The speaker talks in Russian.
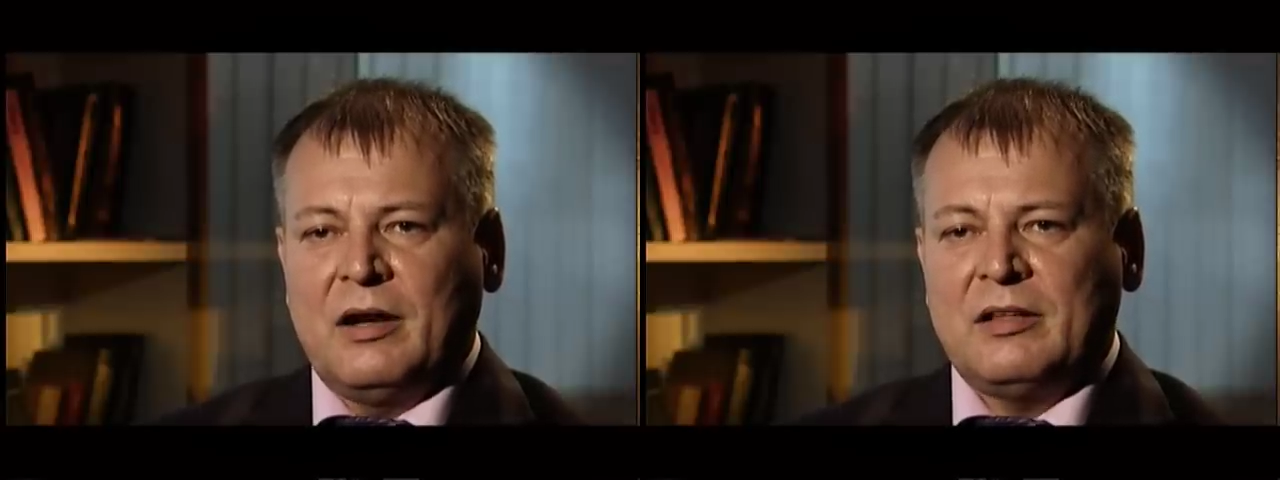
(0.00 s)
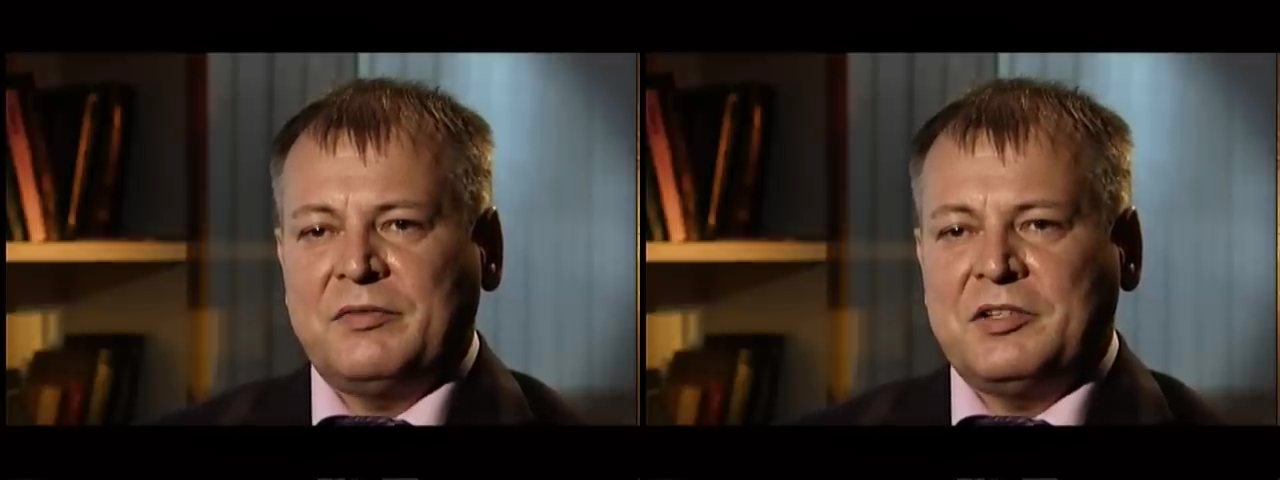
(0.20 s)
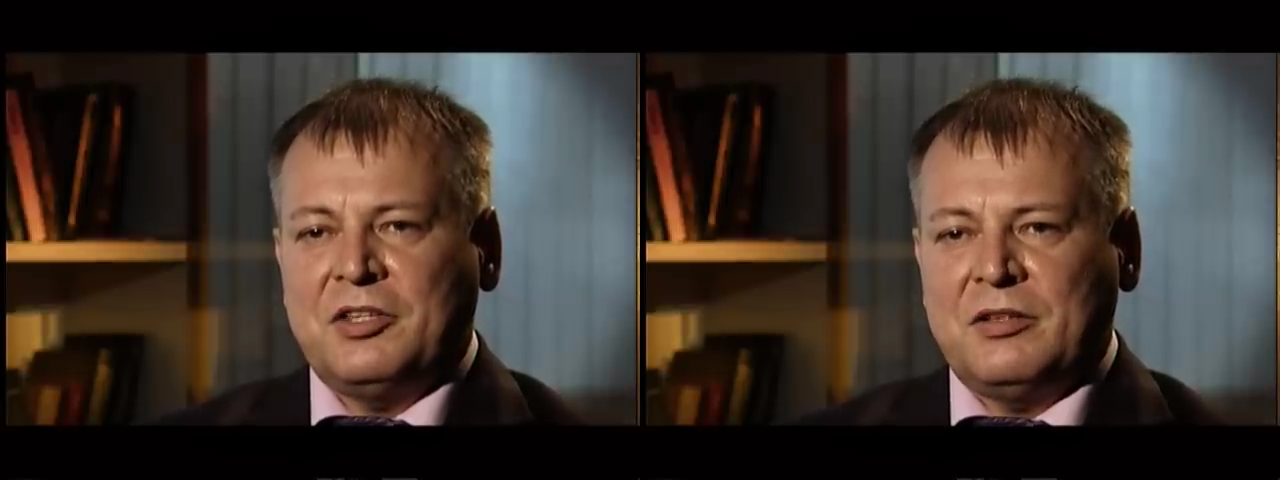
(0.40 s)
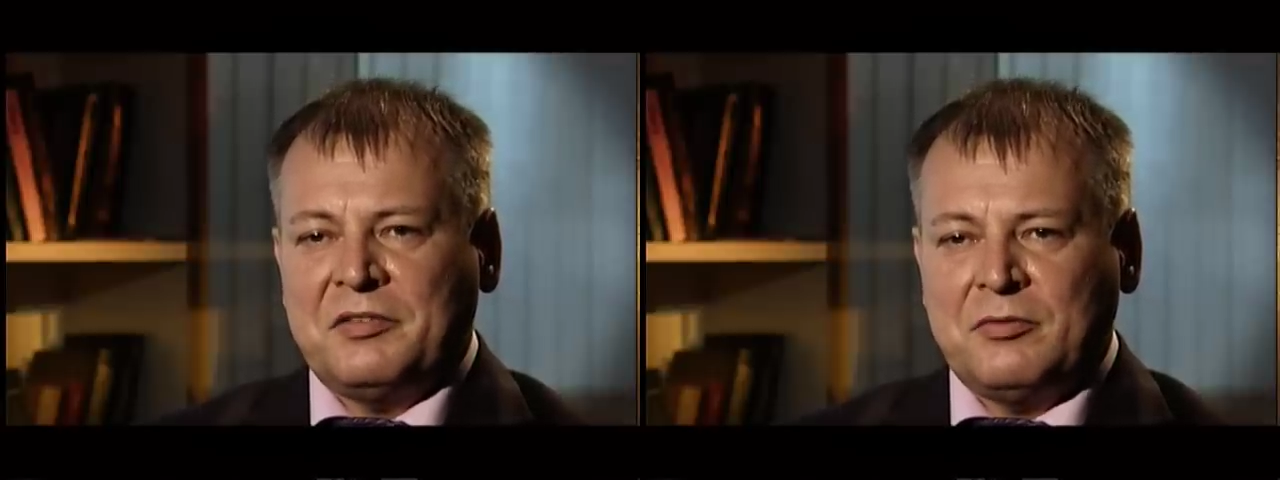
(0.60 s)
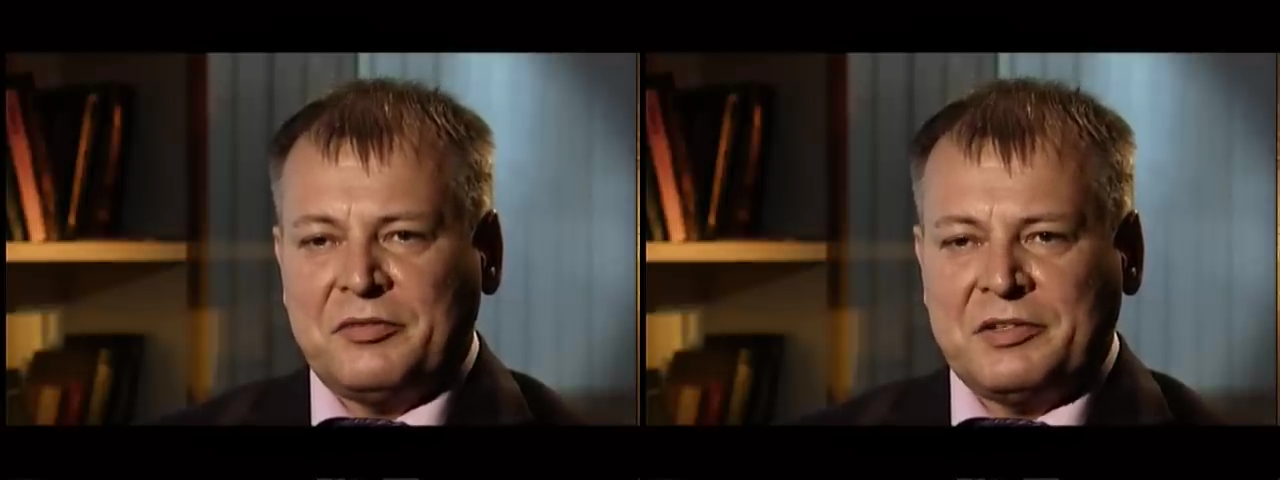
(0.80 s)
Она в течение
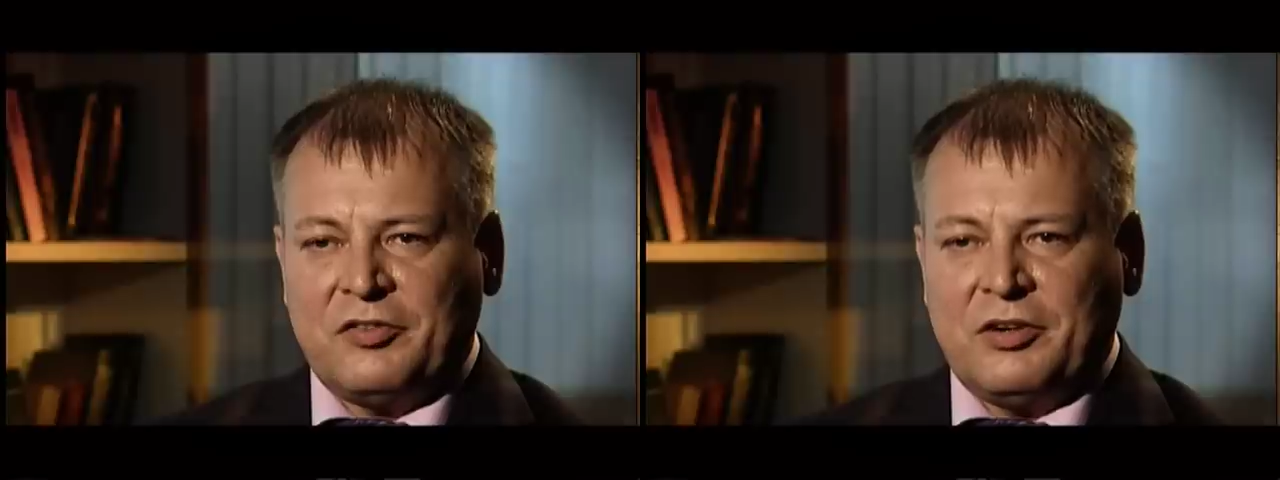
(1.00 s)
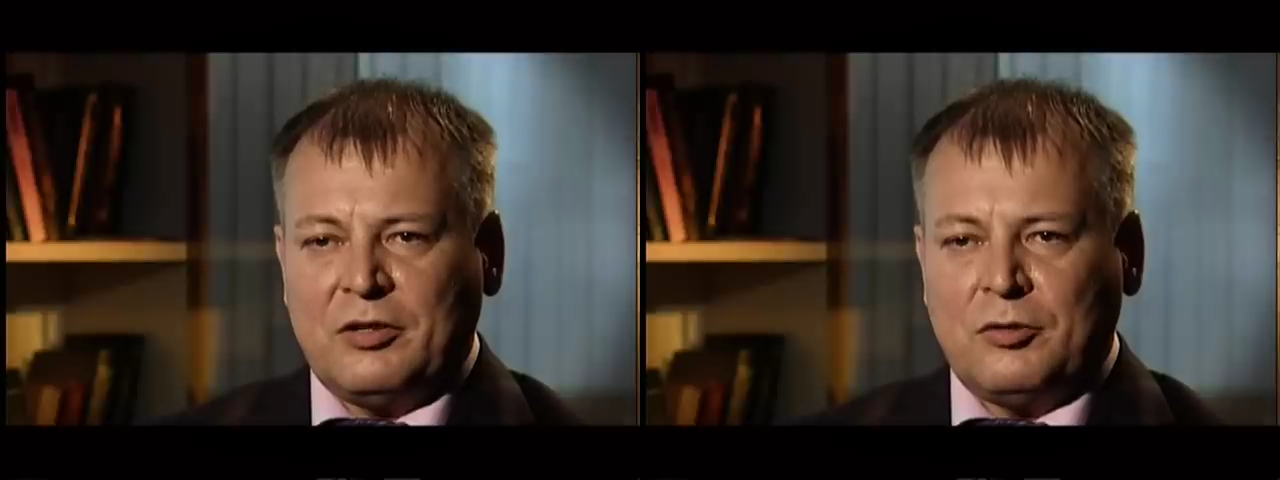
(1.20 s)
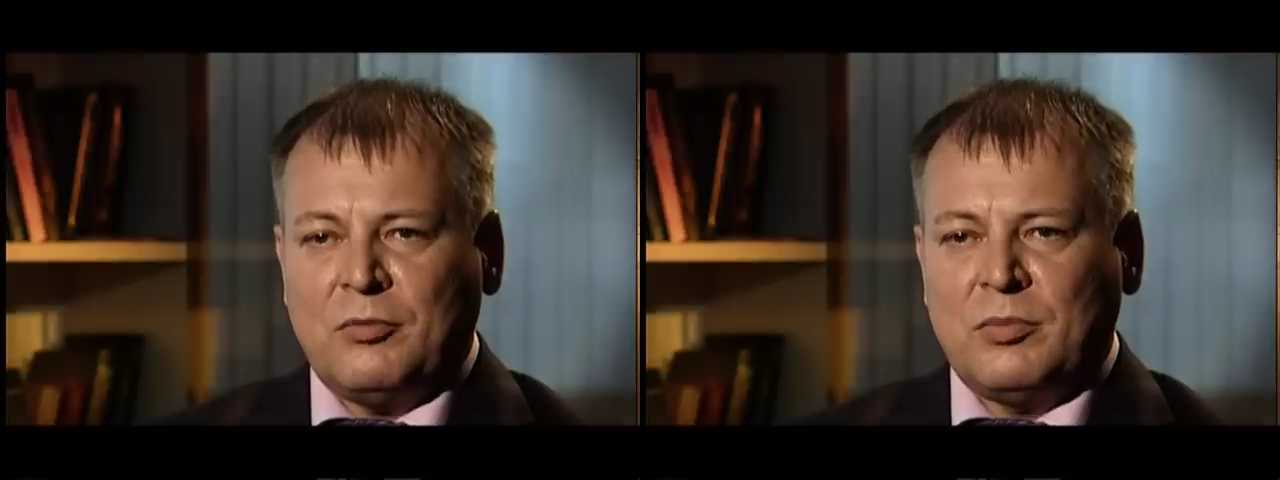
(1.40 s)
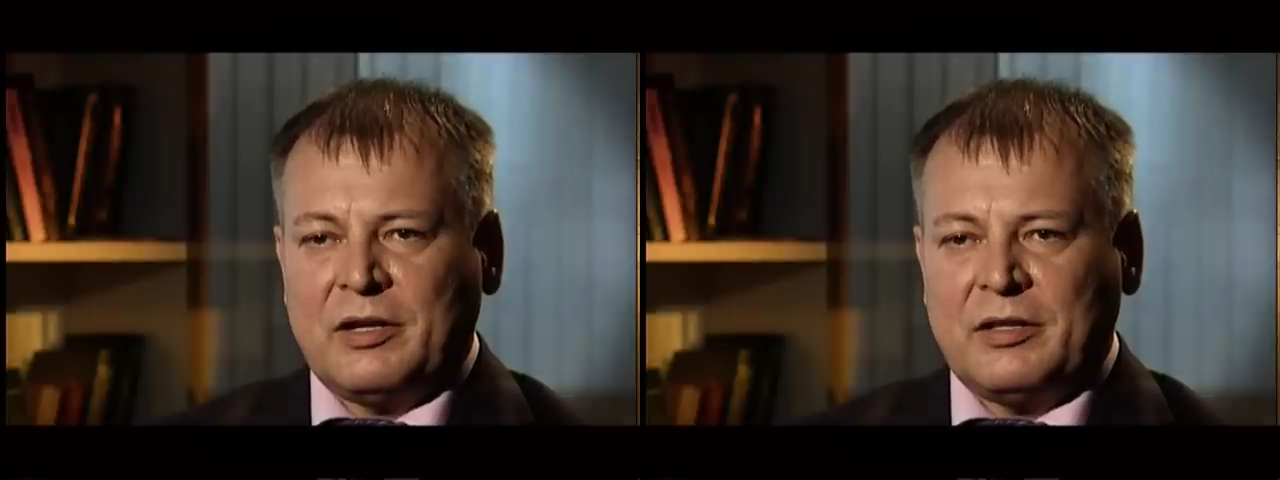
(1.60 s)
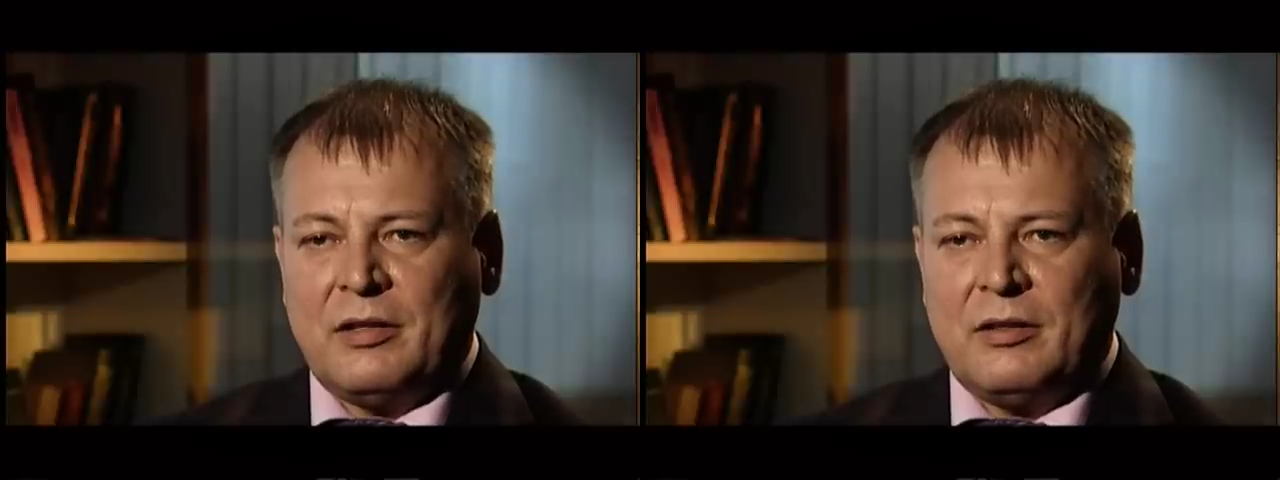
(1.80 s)
всего сражения ее
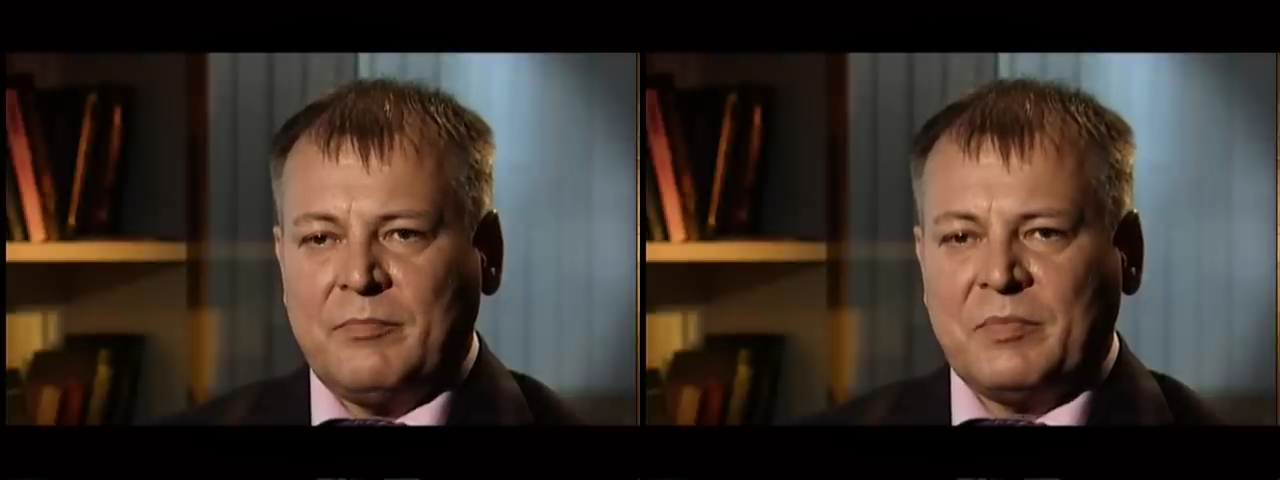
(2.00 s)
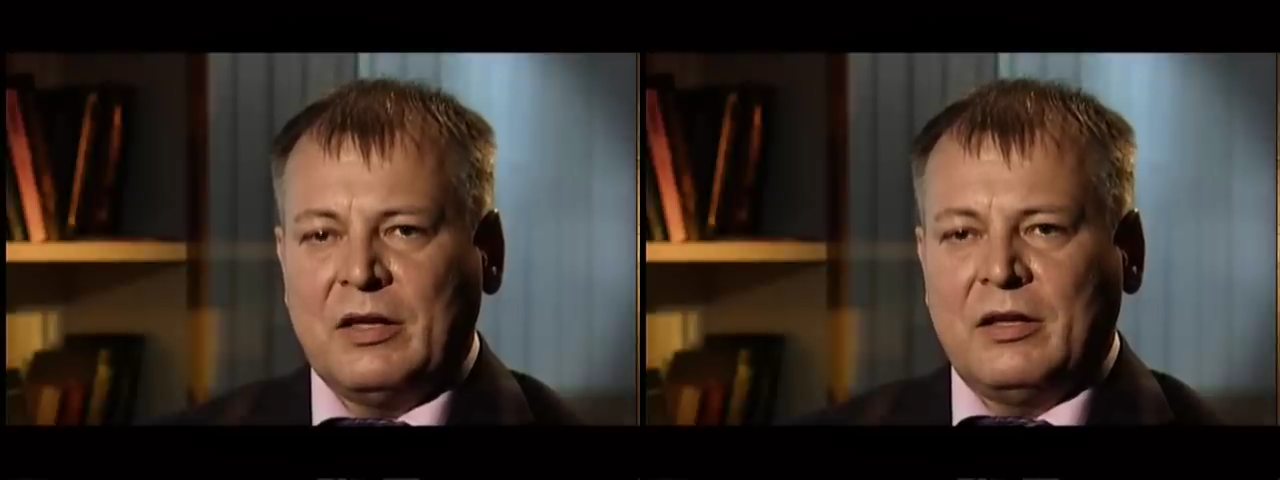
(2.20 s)
обороняла.